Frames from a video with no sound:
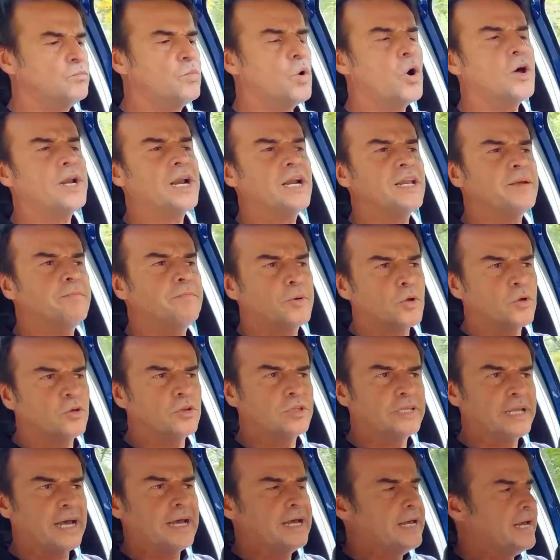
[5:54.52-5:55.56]
Buona
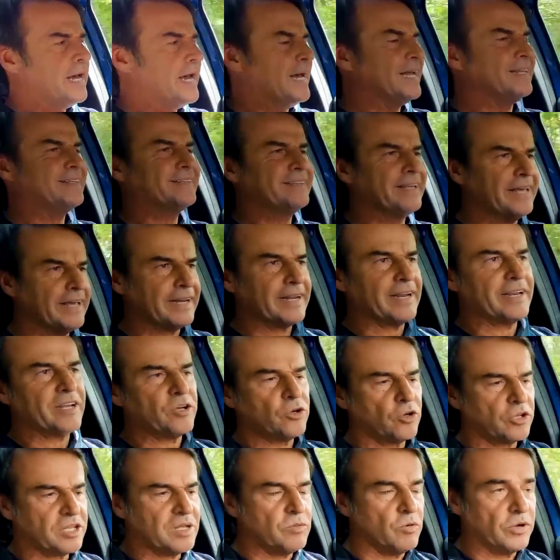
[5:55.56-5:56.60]
l'impronta a terra,
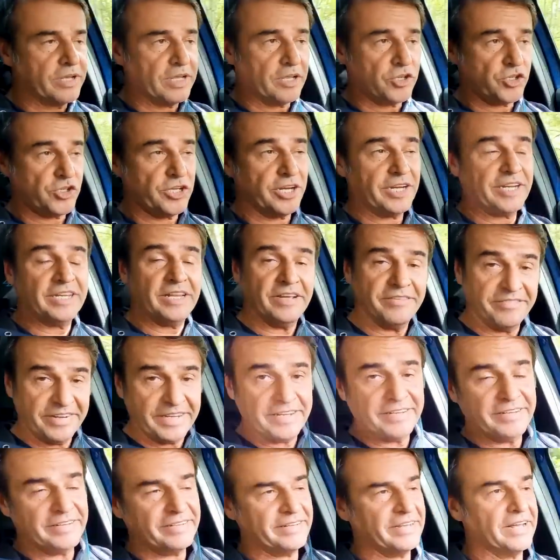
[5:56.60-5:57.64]
ricordiamo che a cerchi da
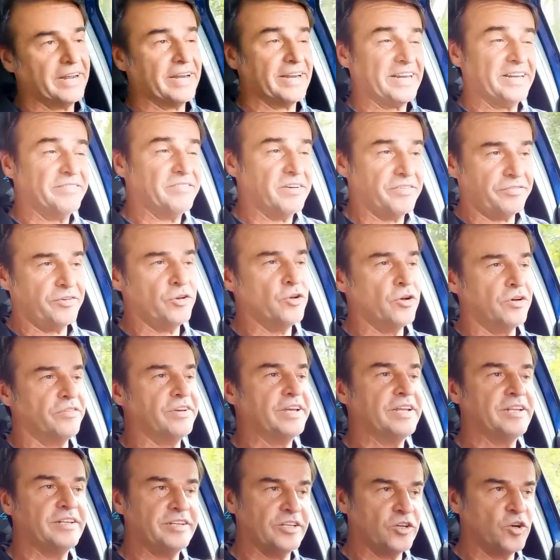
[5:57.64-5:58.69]
20, arriva fino a
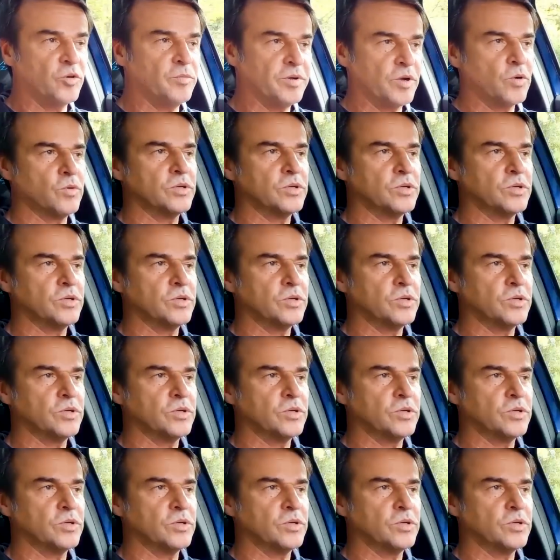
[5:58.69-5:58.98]
20 come in